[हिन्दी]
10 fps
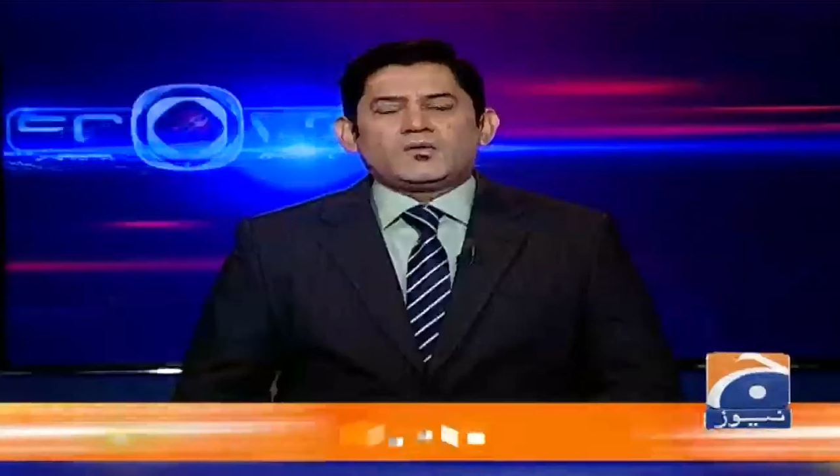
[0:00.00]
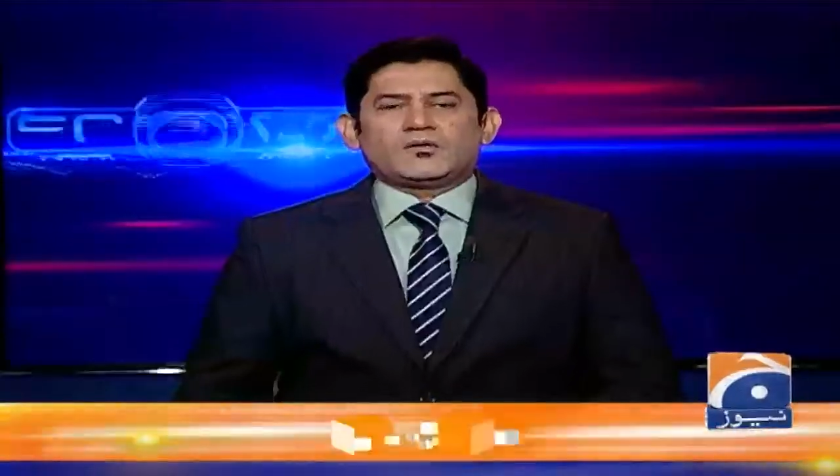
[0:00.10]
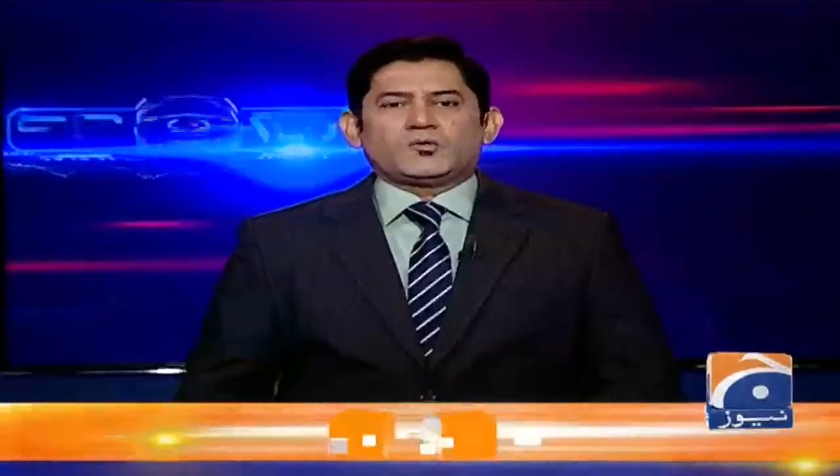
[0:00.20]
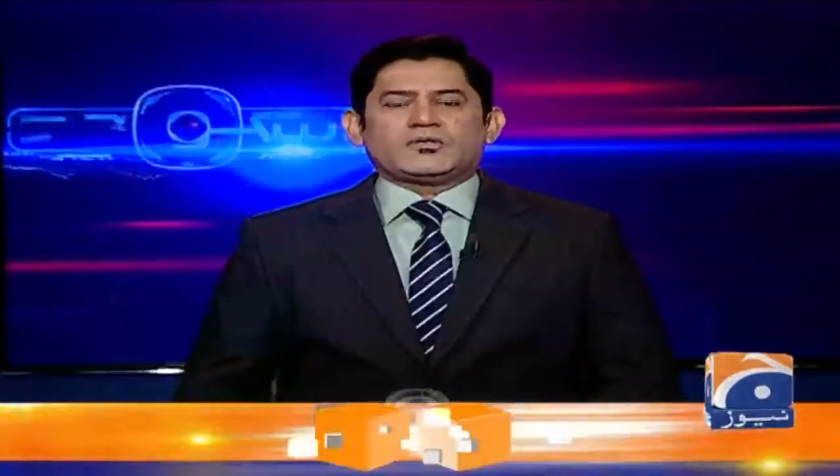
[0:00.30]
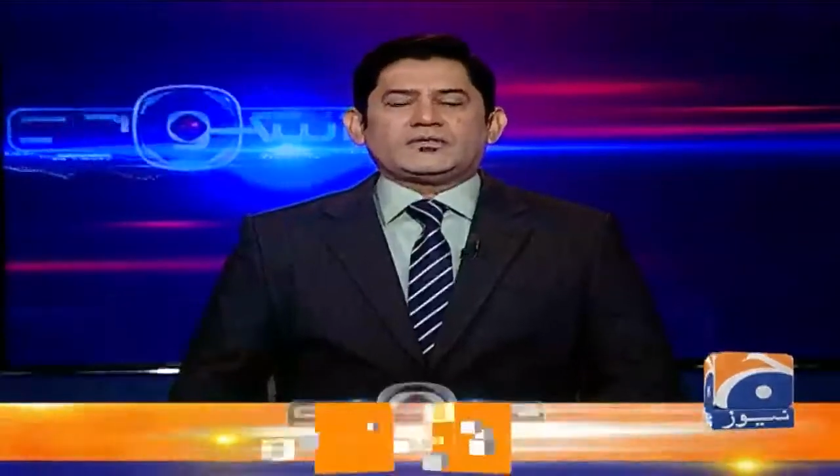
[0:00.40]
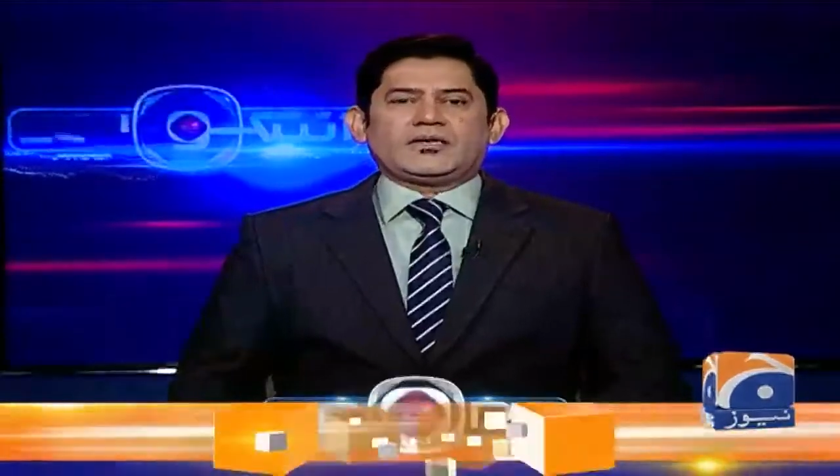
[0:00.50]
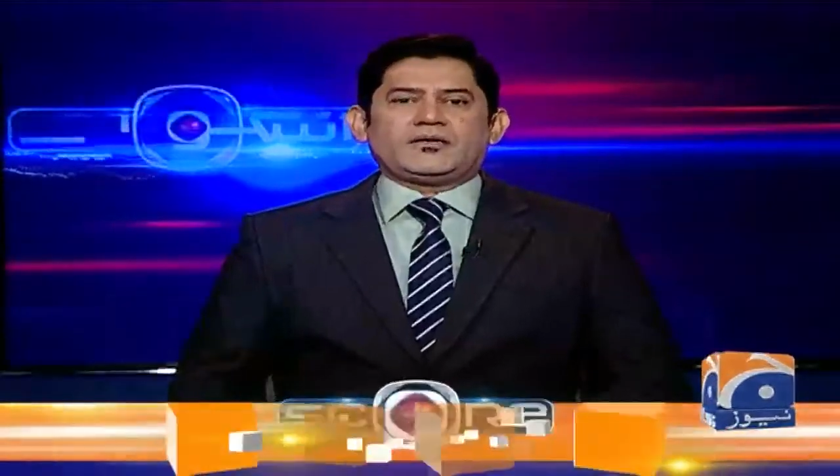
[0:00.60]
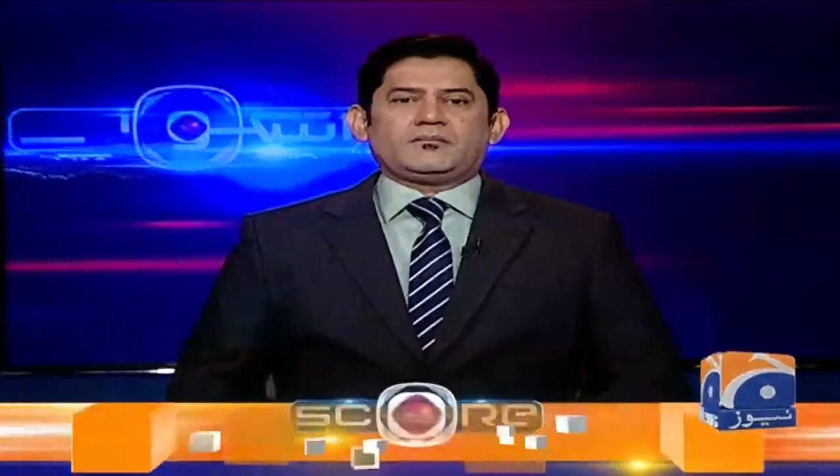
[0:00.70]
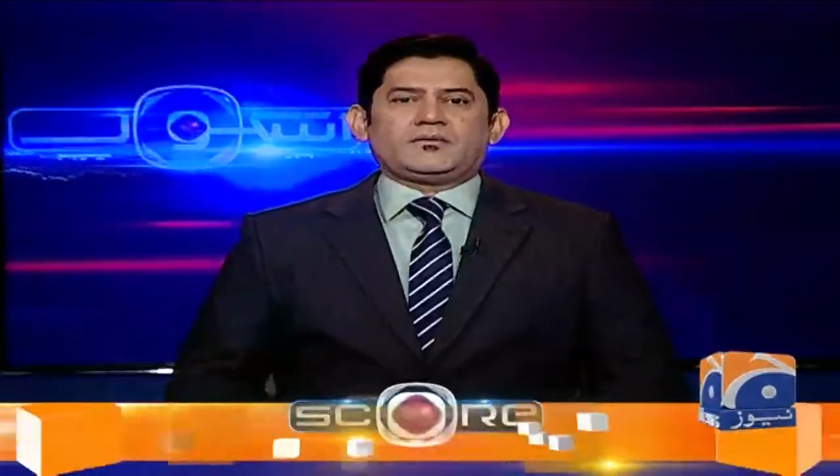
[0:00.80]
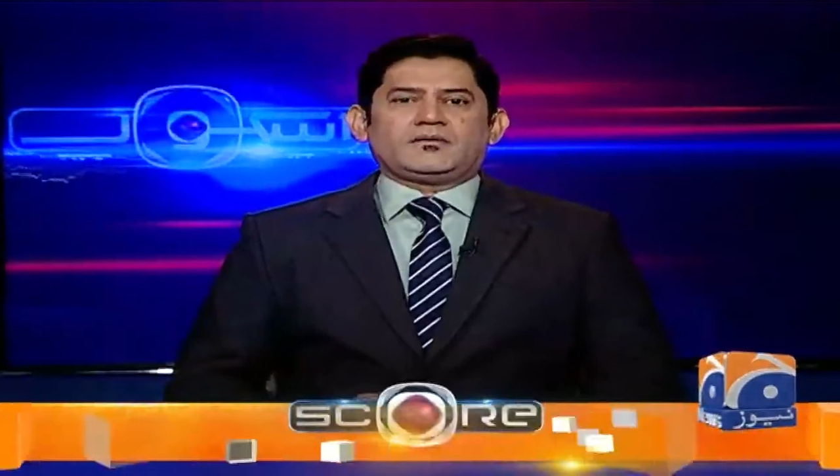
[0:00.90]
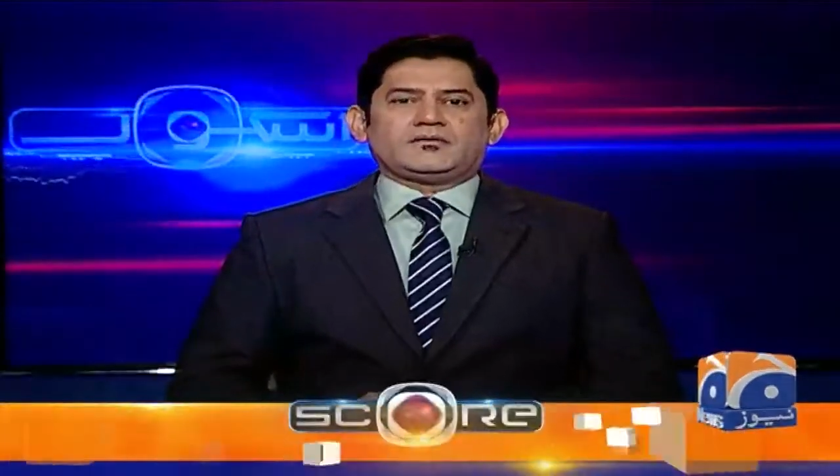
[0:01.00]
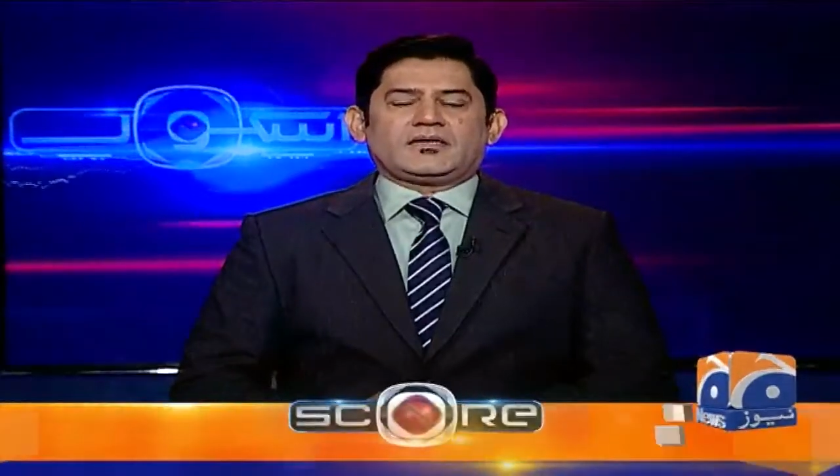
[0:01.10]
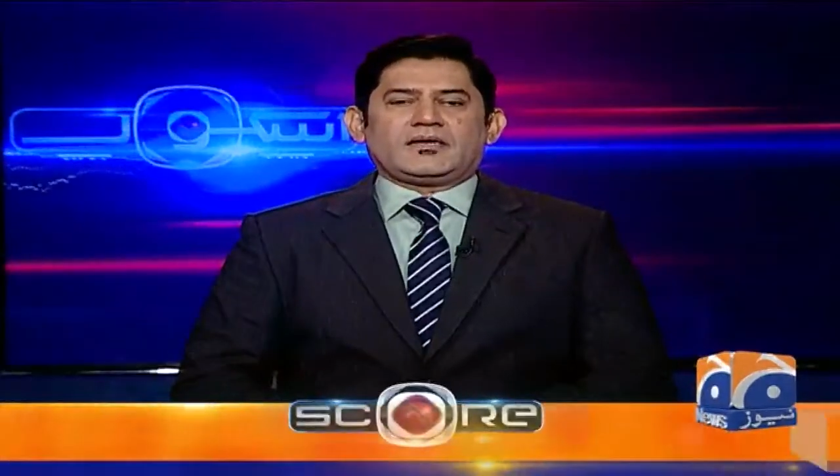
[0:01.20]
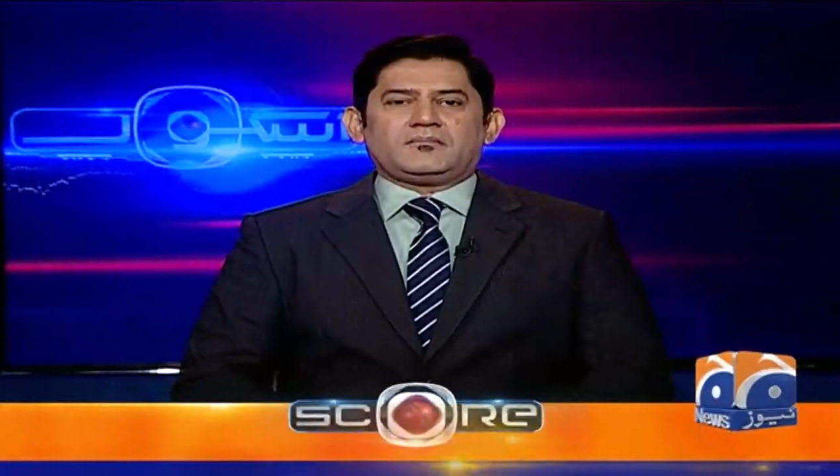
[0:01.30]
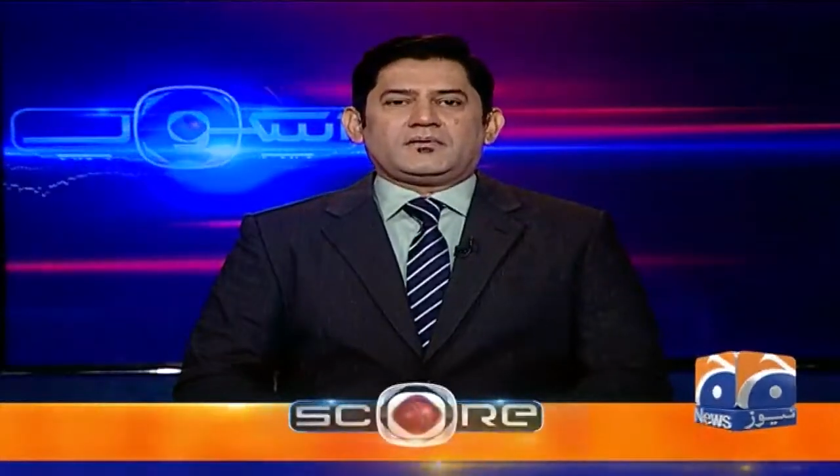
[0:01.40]
उधर दूसरी जानब
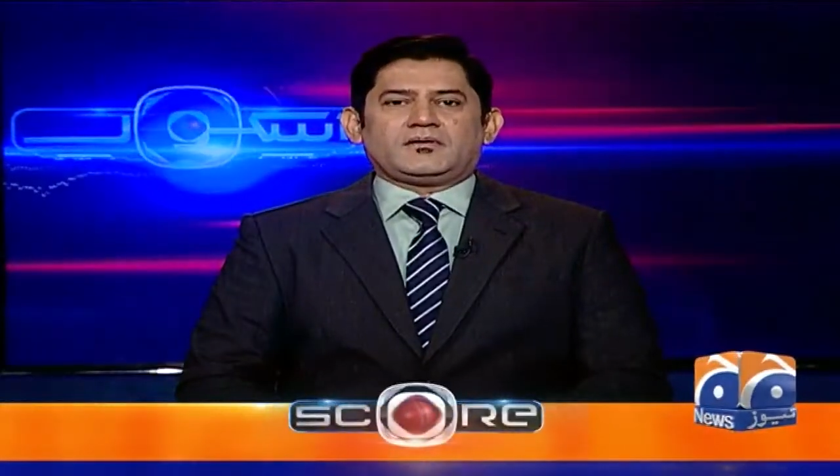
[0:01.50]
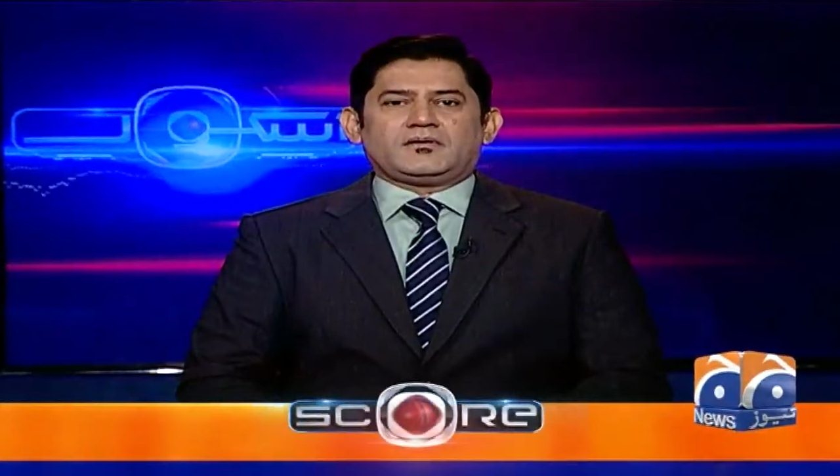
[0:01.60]
जनाब